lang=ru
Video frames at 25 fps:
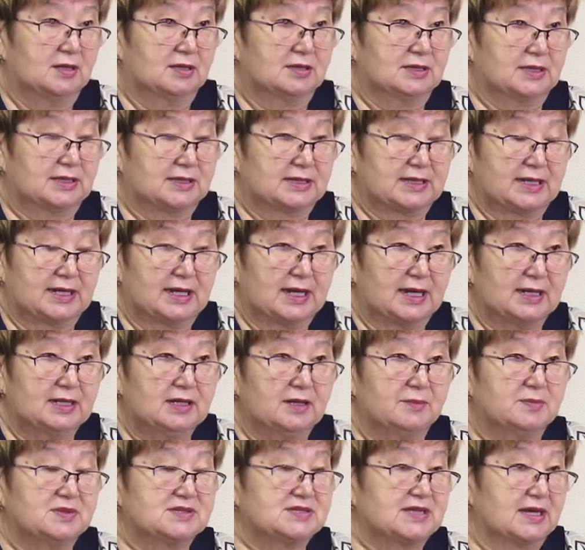
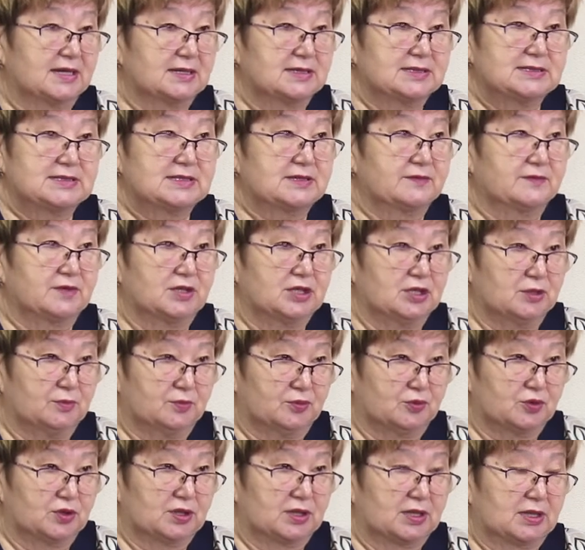Нотариальное обязательство не
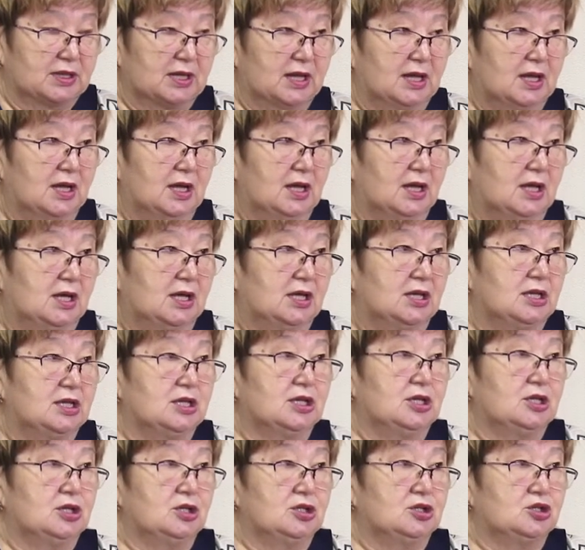будет.
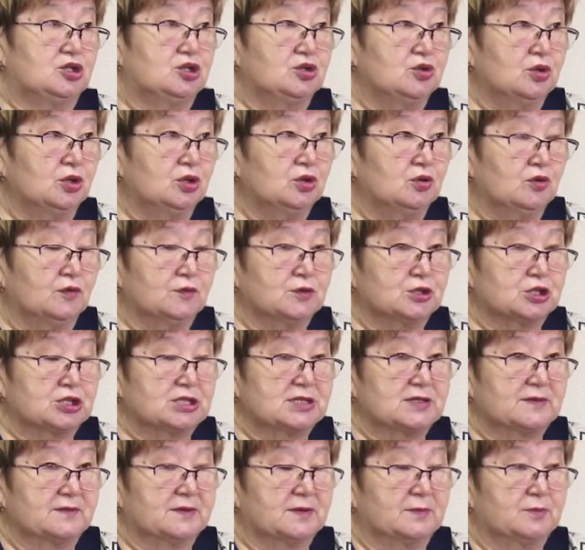И еще
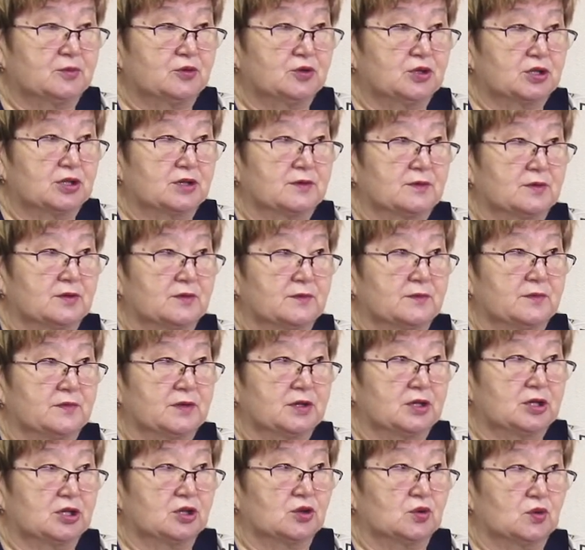новшество будет
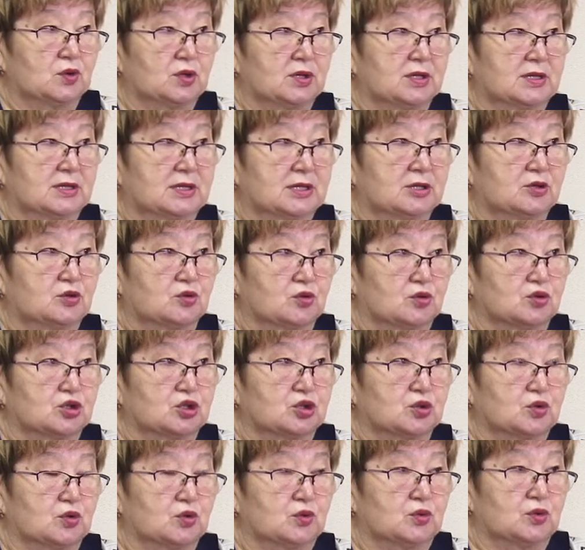введено, это то,
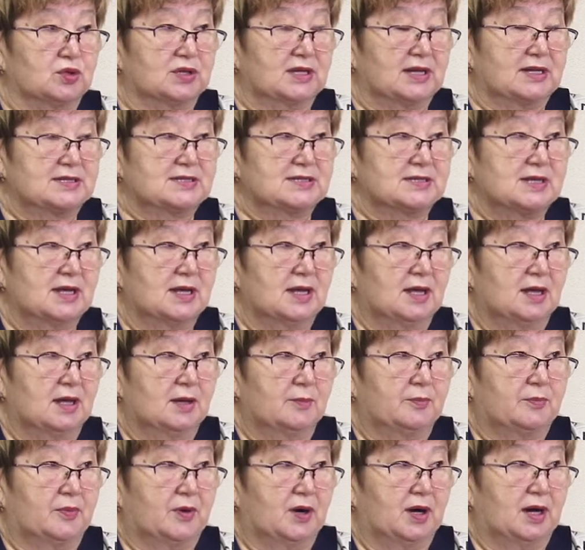что у нас
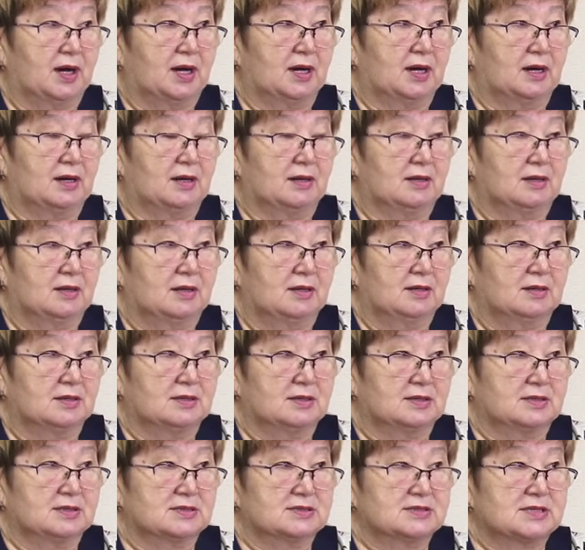по
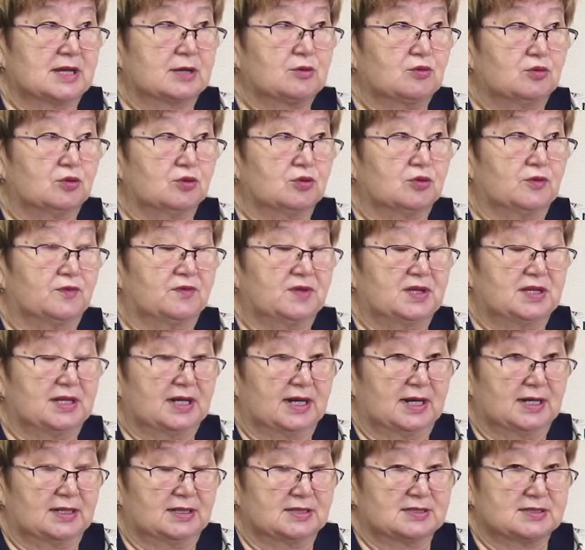э, закону,
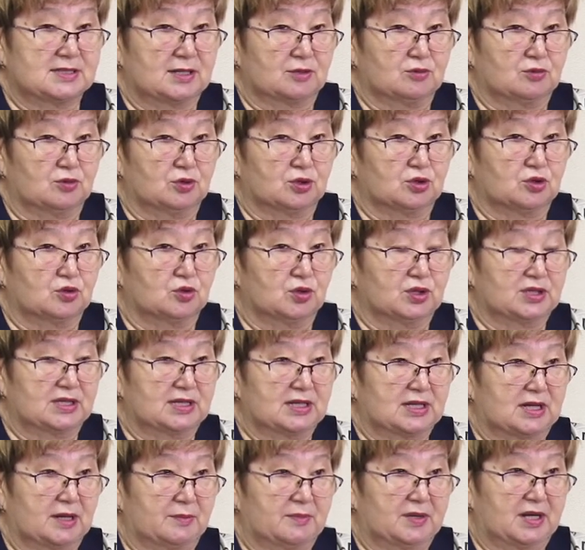федеральный закон до
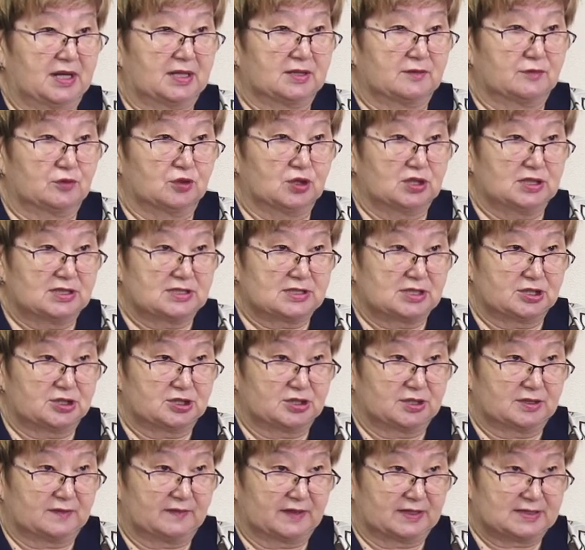декабря
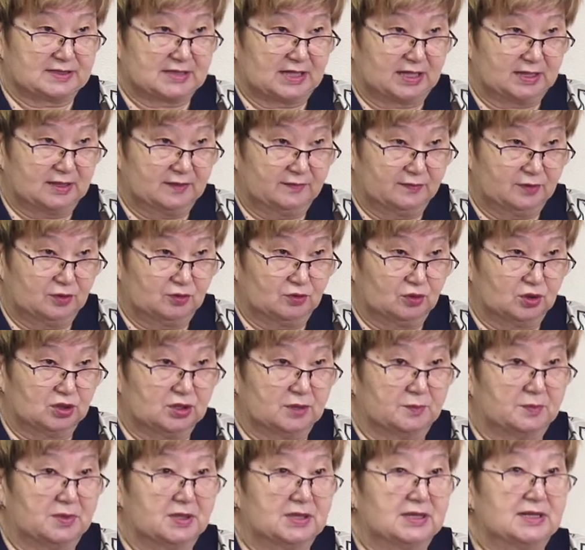2020
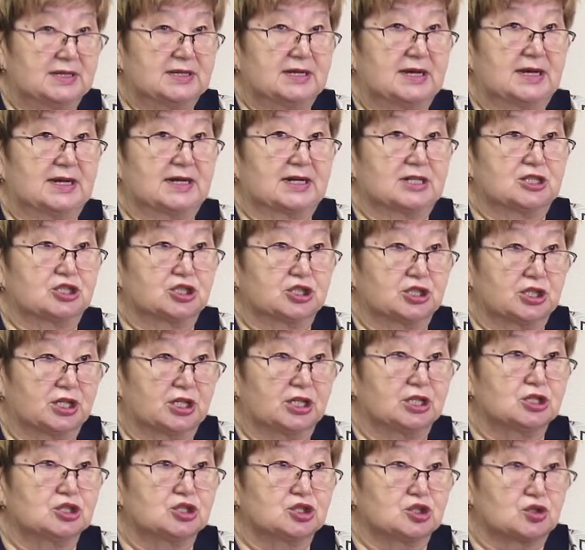года было
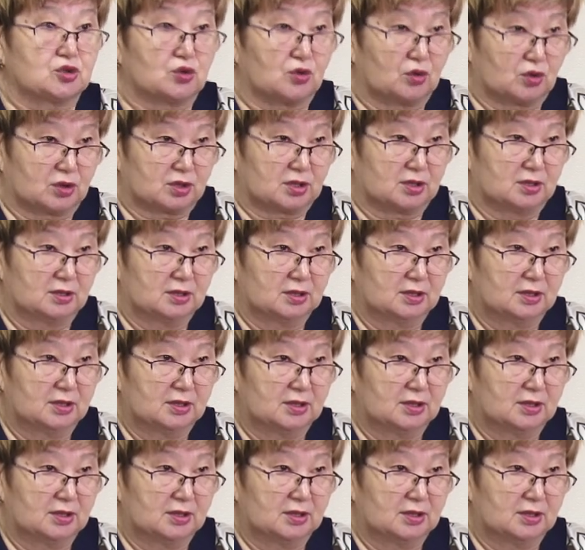расширен срок –